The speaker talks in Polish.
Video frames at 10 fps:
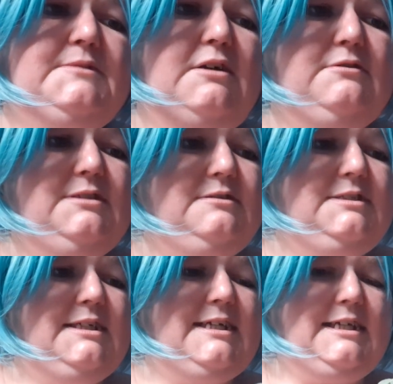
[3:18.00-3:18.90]
od,
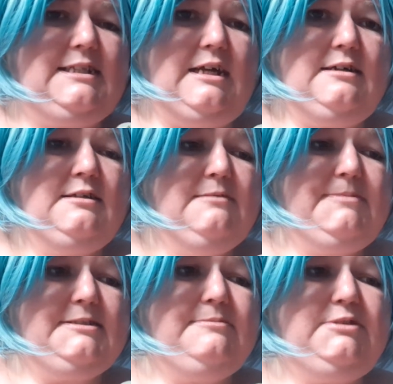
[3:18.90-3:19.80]
odegrana.
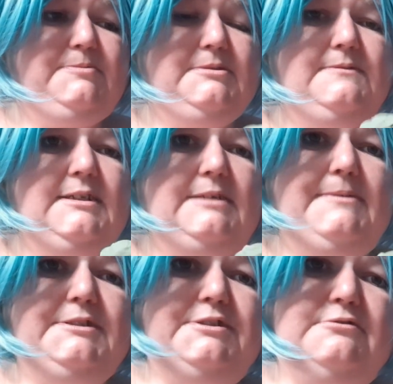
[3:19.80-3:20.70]
Bardzo mi się podoba
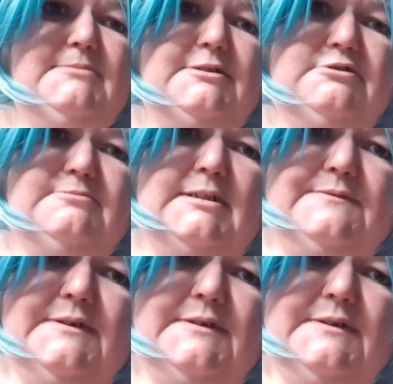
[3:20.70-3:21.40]
najbardziej Uma Thurman w